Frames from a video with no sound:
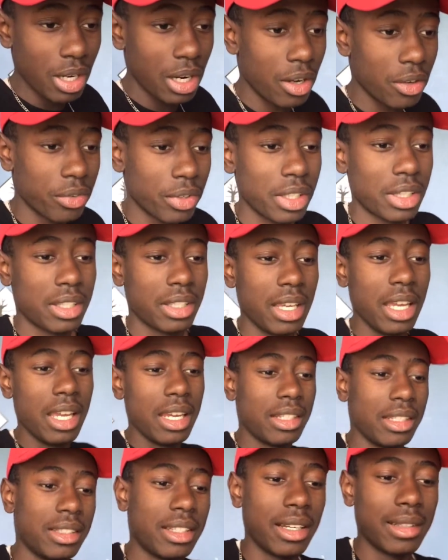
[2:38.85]
Là en fait,
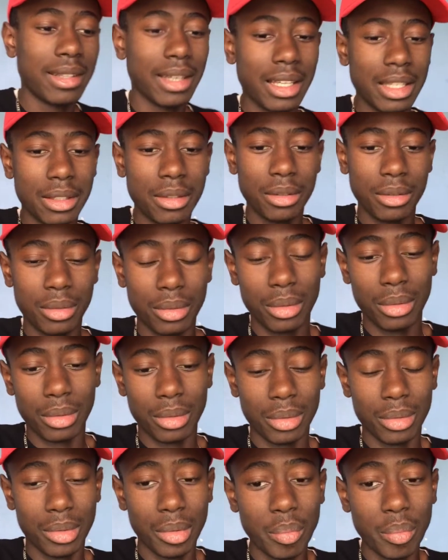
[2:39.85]
j'étais en train de,